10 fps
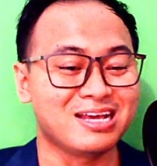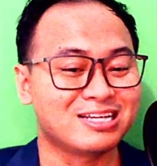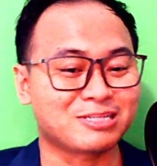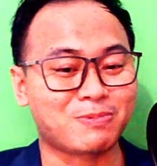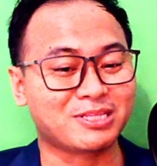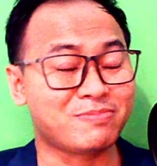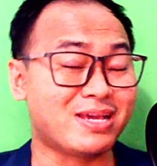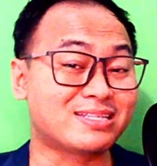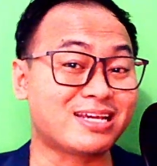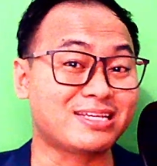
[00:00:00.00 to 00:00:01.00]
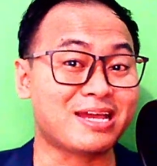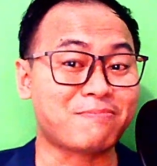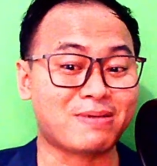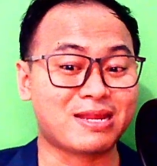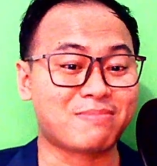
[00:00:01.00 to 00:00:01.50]
Seperti biasanya
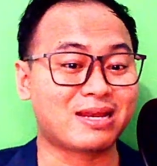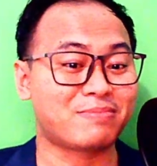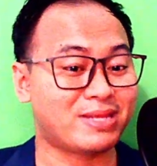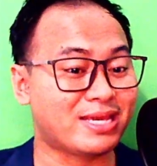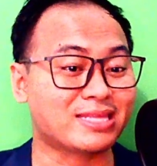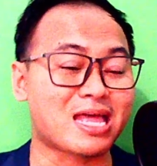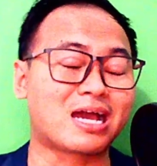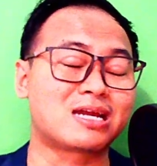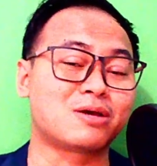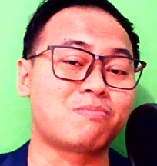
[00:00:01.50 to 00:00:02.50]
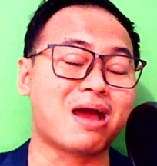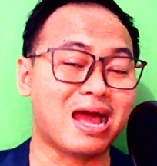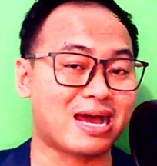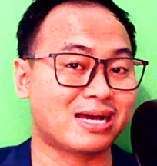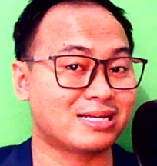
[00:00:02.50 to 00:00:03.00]
pada malam ini kita akan
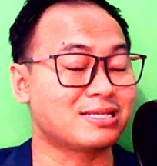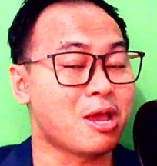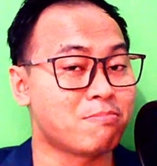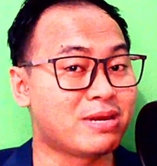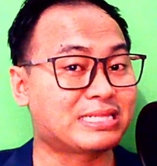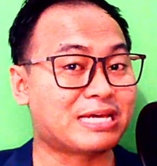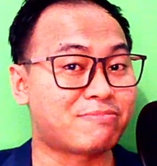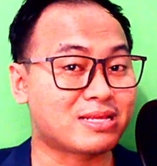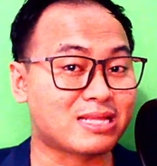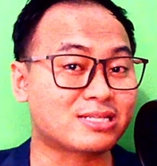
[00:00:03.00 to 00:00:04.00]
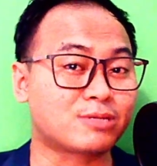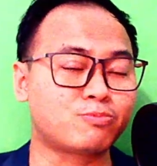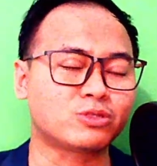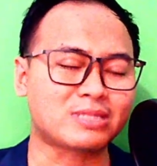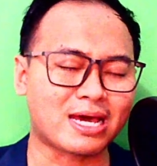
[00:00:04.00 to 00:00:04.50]
membahas berita-berita
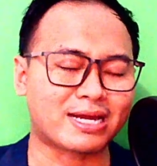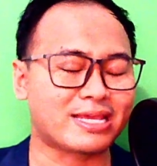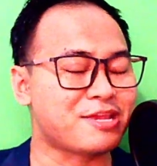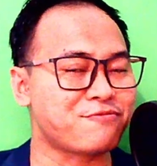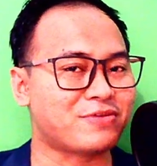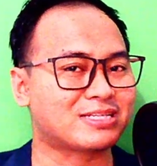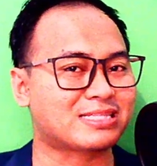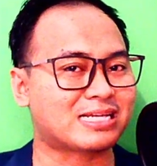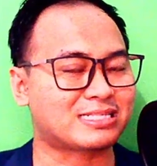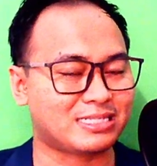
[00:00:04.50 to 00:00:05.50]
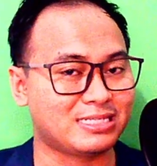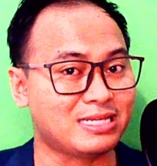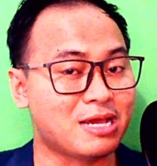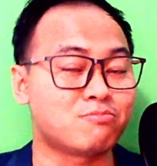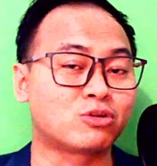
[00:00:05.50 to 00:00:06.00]
seputar investasi,
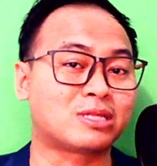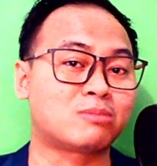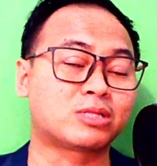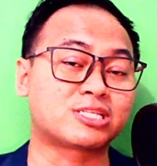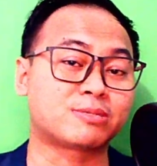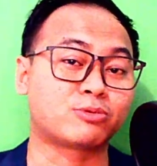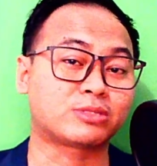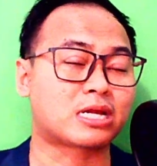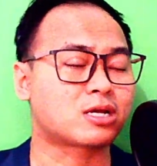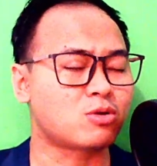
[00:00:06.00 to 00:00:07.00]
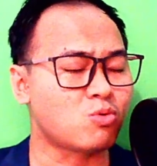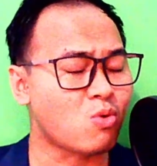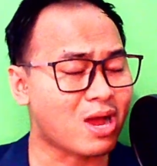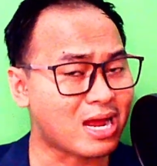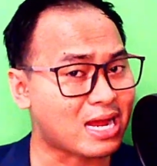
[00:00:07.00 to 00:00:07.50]
berita-berita seputar
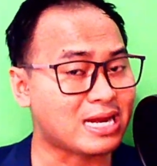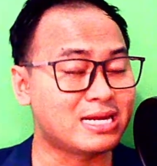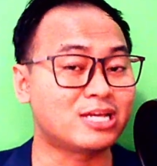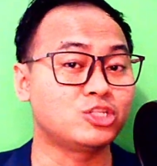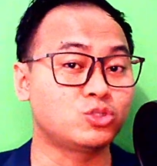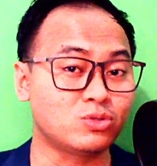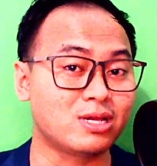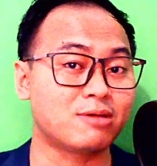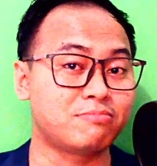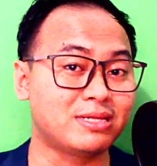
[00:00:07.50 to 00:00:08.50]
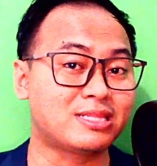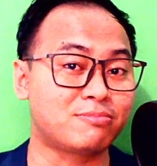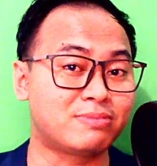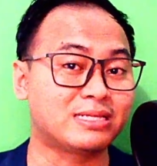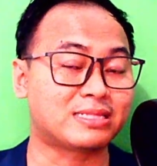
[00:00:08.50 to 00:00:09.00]
keuangan dan juga
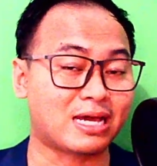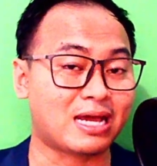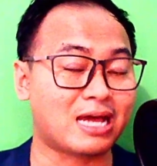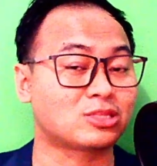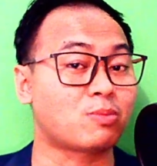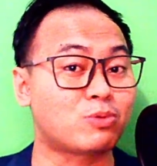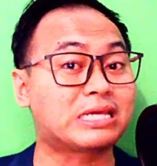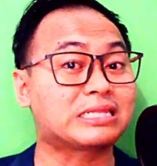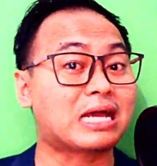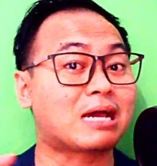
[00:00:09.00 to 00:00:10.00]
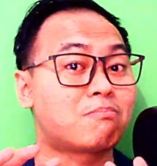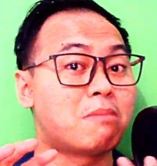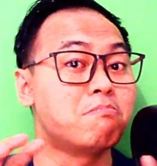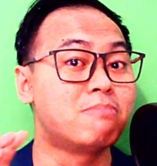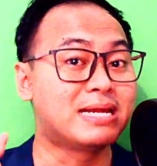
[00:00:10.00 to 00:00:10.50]
berita-berita ataupun kita akan
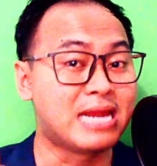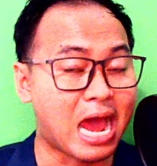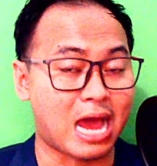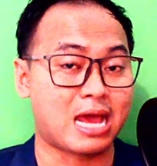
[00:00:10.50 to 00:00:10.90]
membedah